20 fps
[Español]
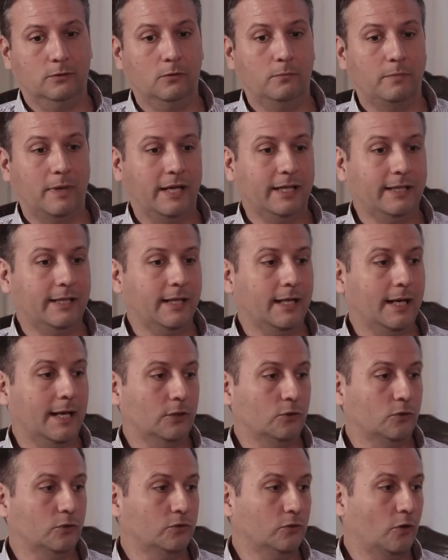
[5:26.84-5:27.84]
un paquete de
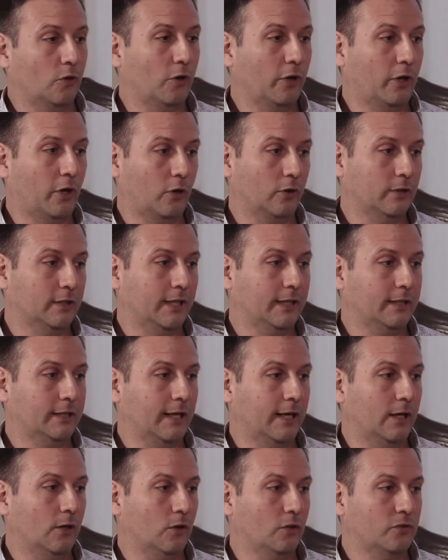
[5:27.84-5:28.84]
gatos hoy ronda
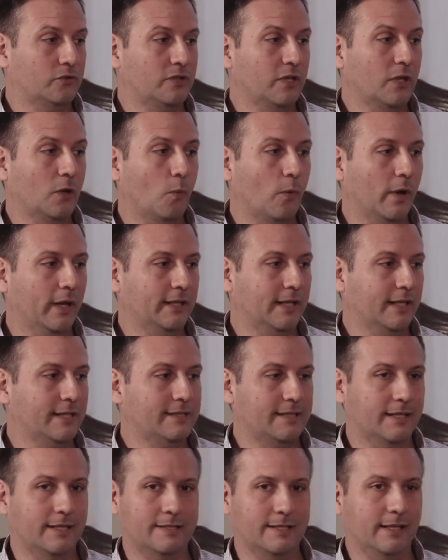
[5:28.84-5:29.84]
entre los 50 y
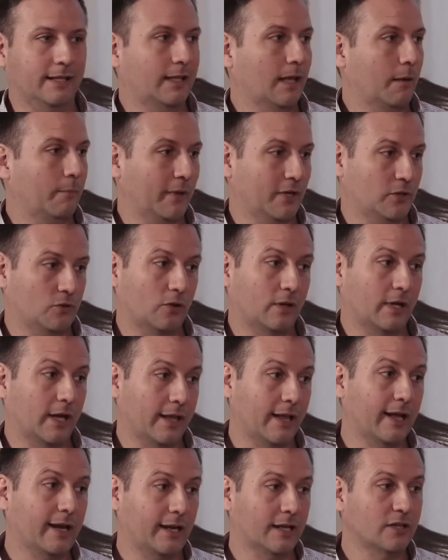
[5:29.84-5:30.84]
60 pesos
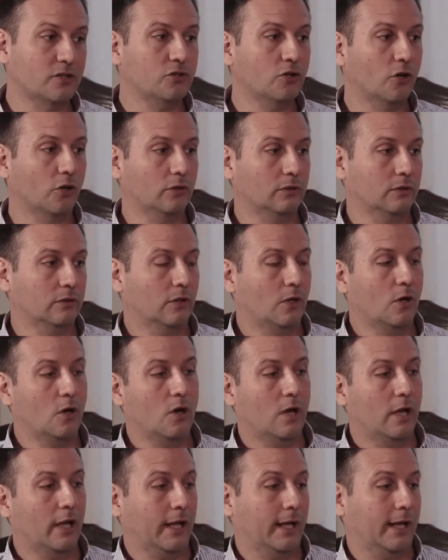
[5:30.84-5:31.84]
cada ración
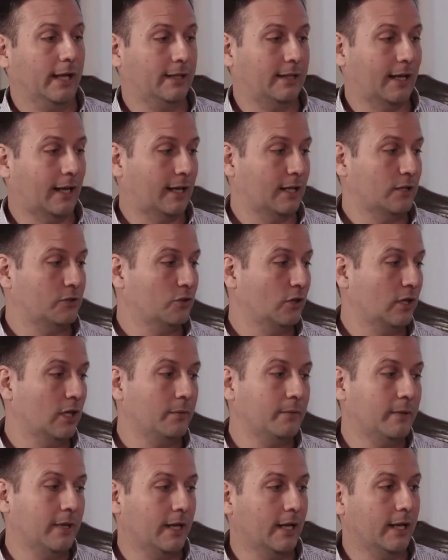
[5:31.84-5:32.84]
estas
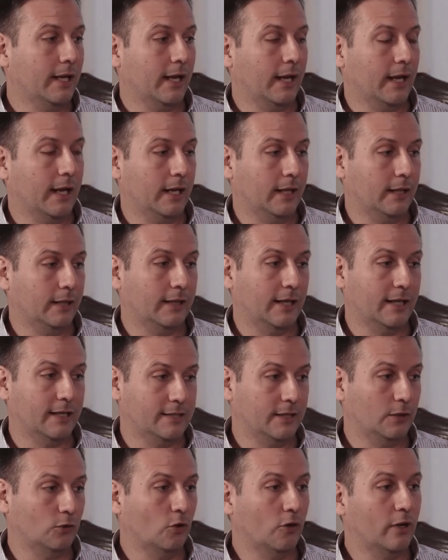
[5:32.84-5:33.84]
raciones vienen en
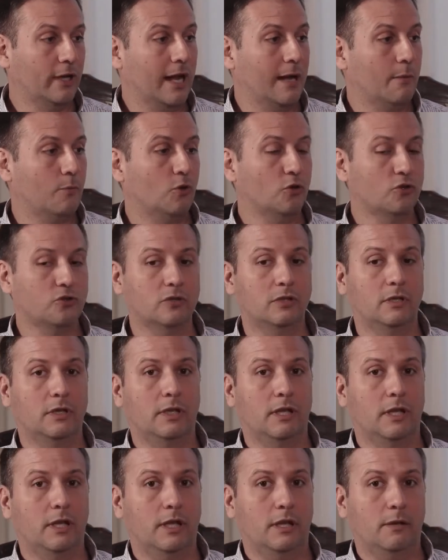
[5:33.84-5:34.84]
300 gramos.
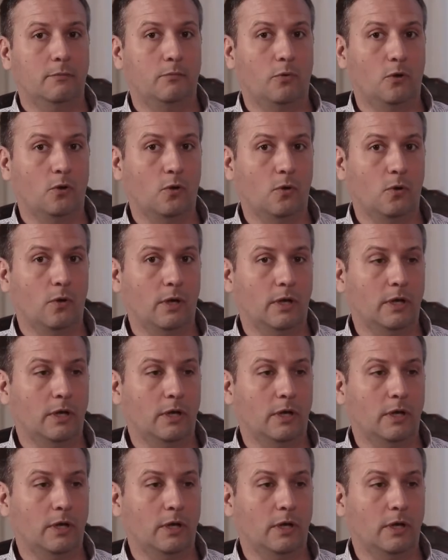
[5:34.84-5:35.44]
Esto